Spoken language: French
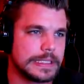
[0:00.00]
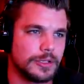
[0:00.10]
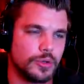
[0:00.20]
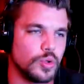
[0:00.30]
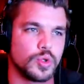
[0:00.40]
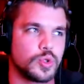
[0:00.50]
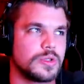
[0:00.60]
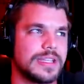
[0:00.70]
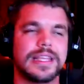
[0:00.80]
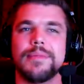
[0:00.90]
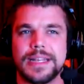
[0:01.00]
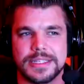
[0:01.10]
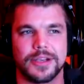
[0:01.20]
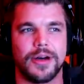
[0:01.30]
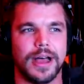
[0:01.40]
Le shoot était
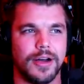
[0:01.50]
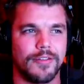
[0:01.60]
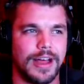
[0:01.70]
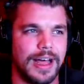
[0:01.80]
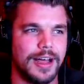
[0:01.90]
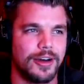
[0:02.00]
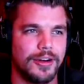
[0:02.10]
malaisant, hein. on, va,